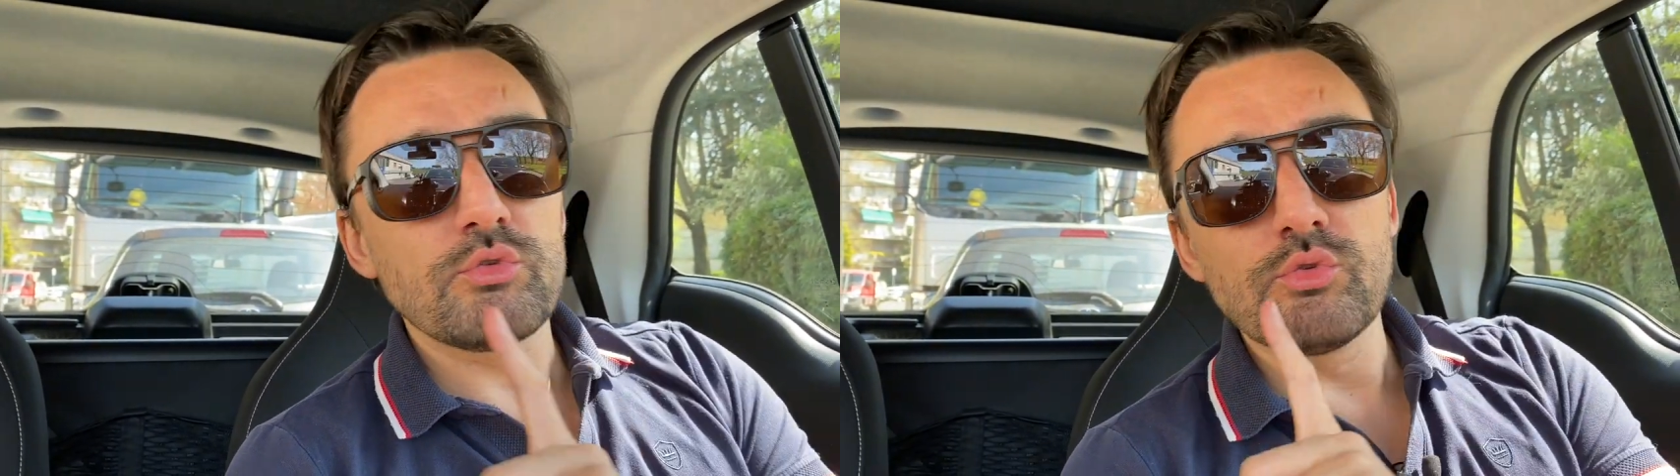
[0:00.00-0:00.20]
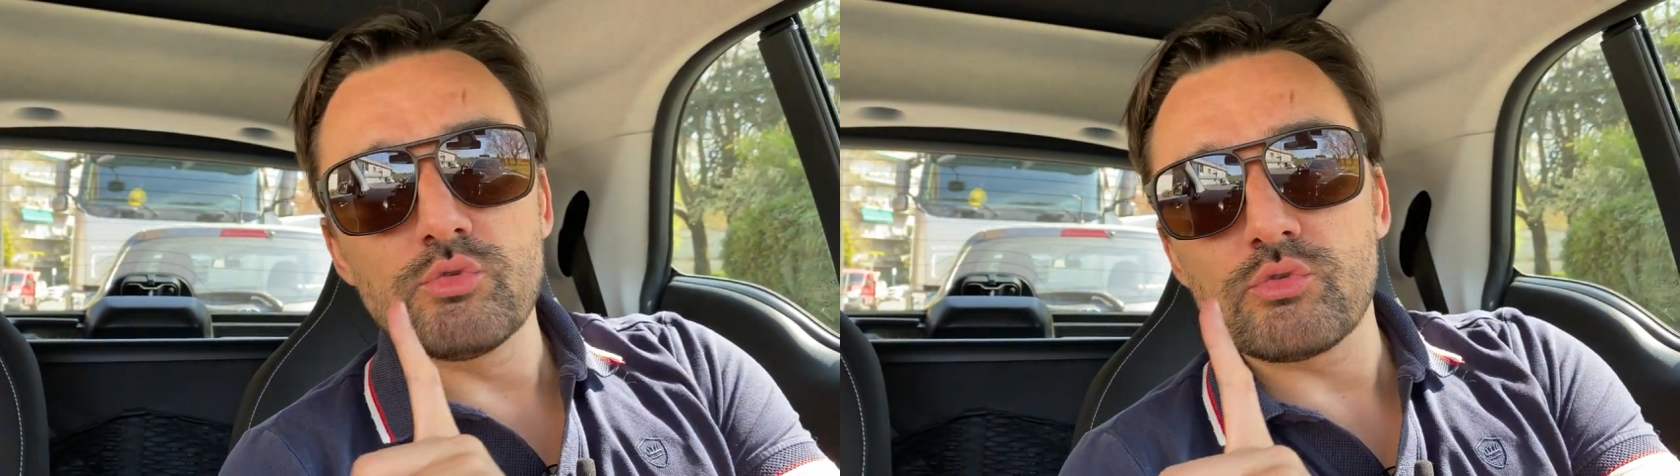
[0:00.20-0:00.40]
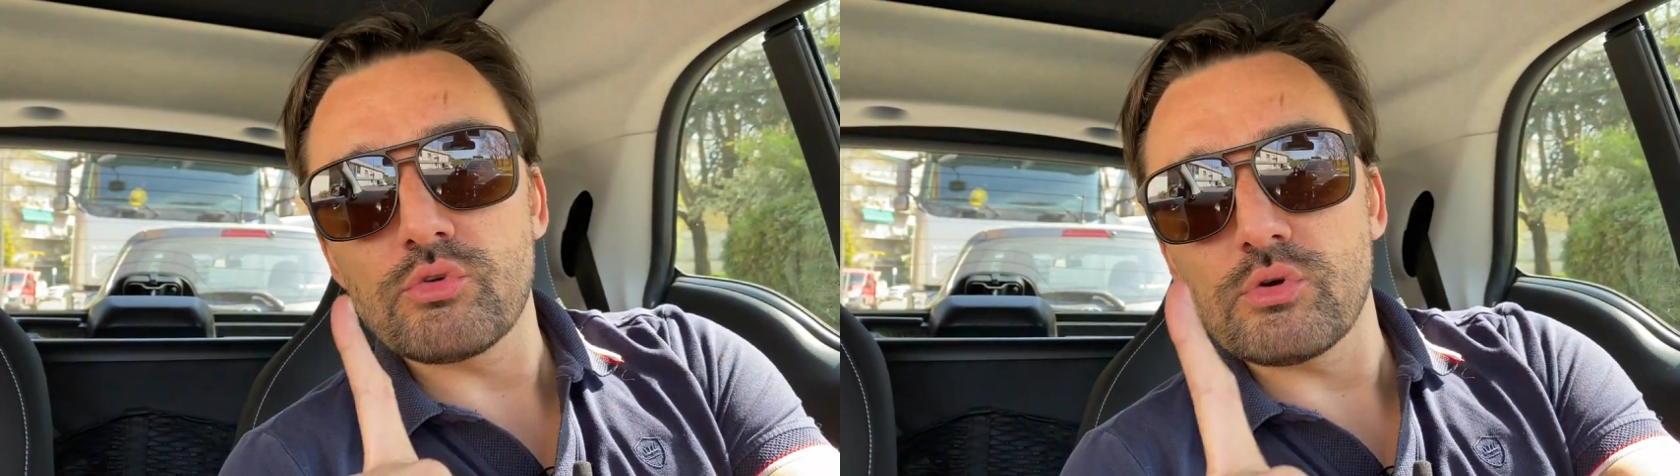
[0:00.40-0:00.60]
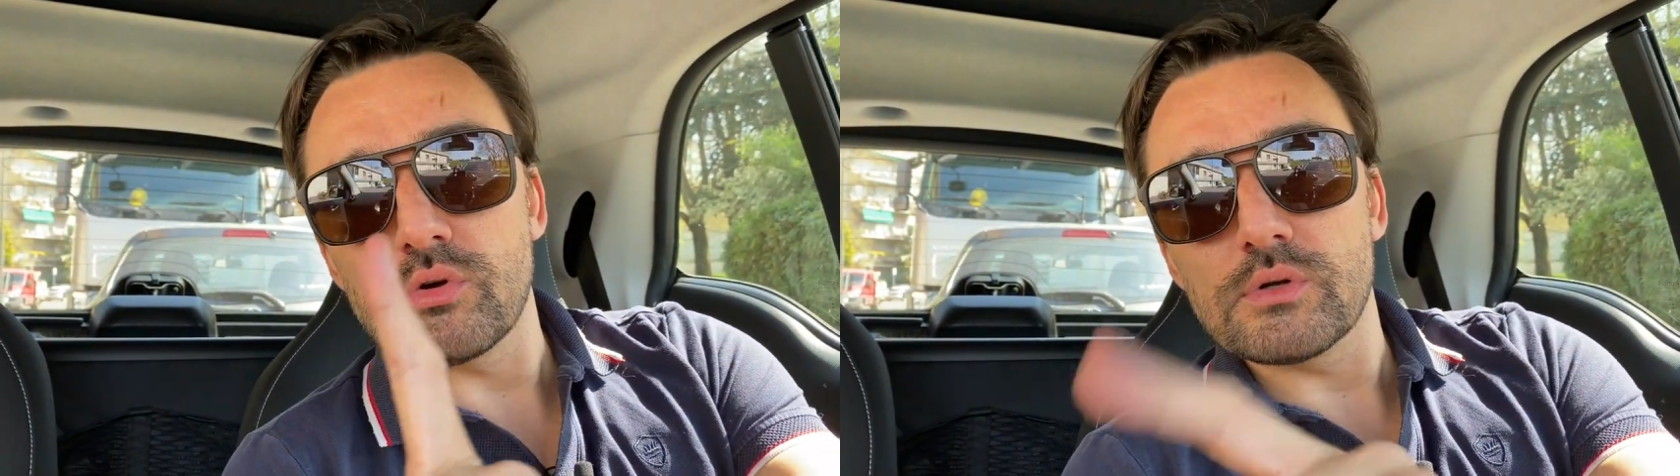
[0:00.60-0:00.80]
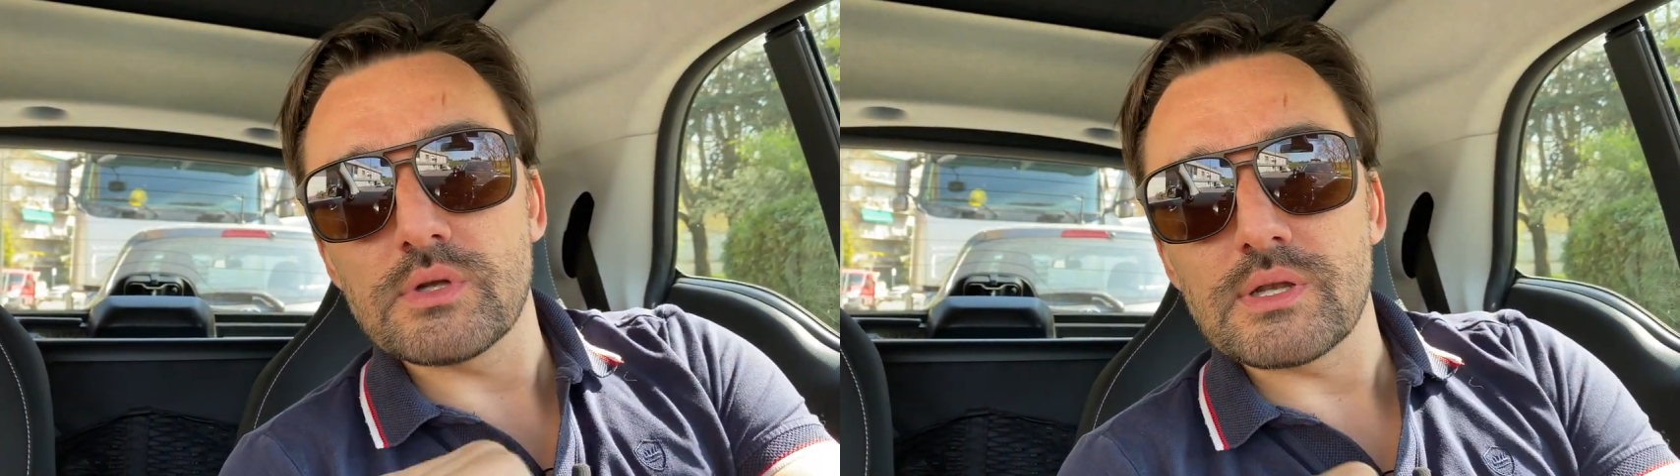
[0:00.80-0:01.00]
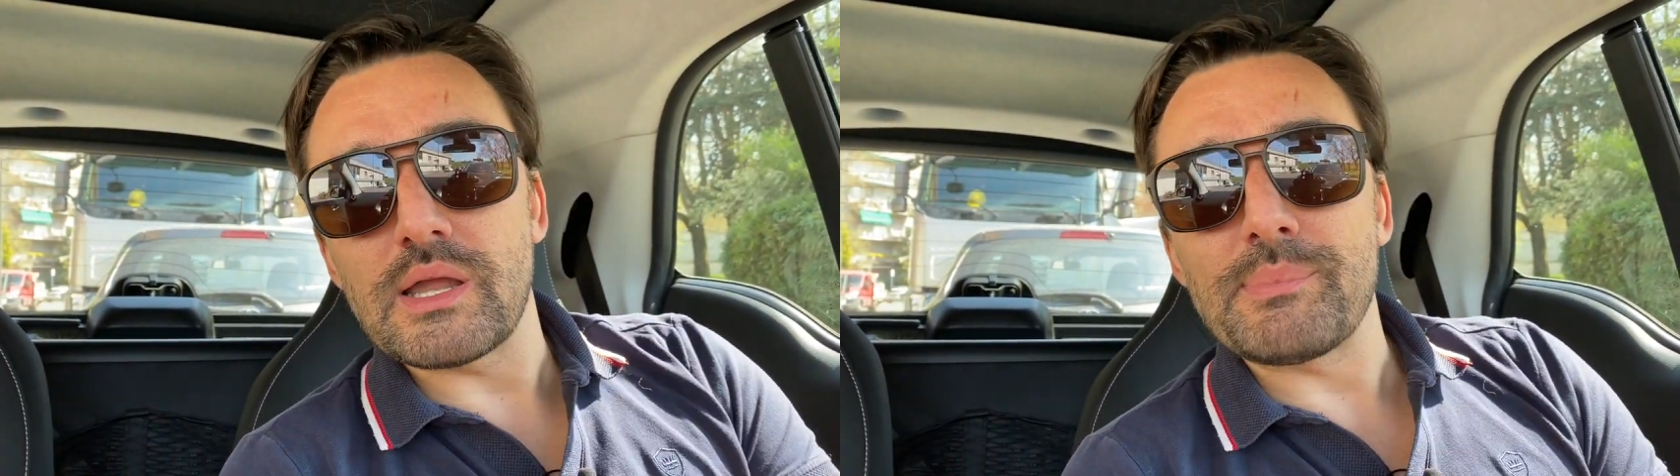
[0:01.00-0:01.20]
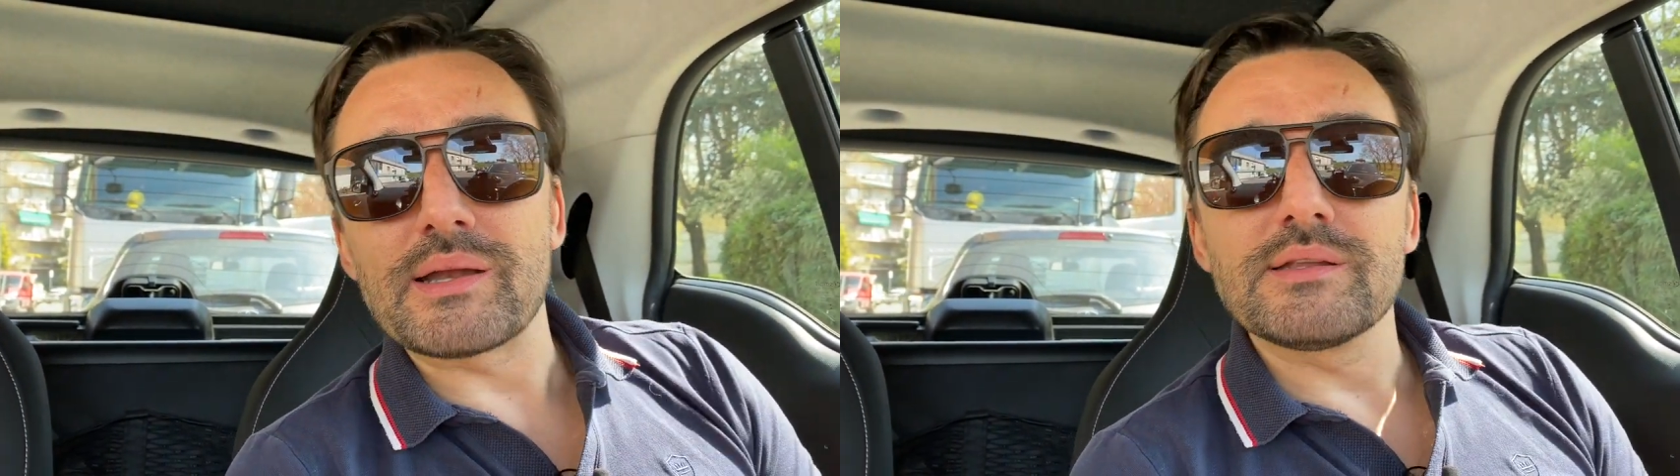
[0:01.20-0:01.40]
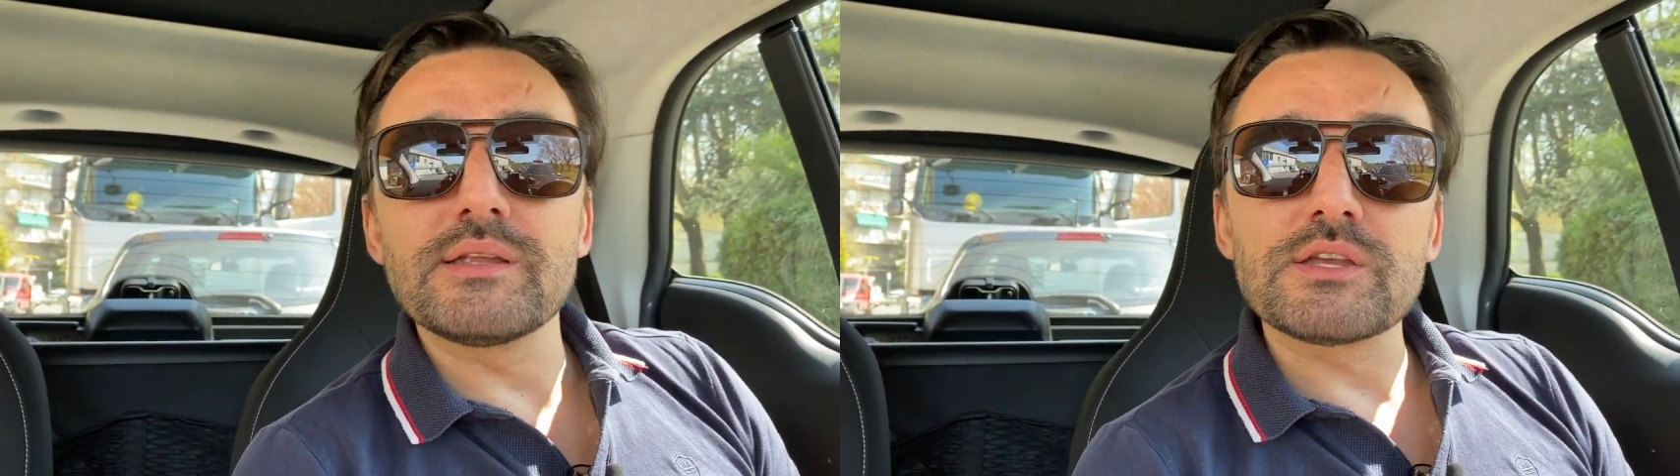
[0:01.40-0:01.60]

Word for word: tutto la parte di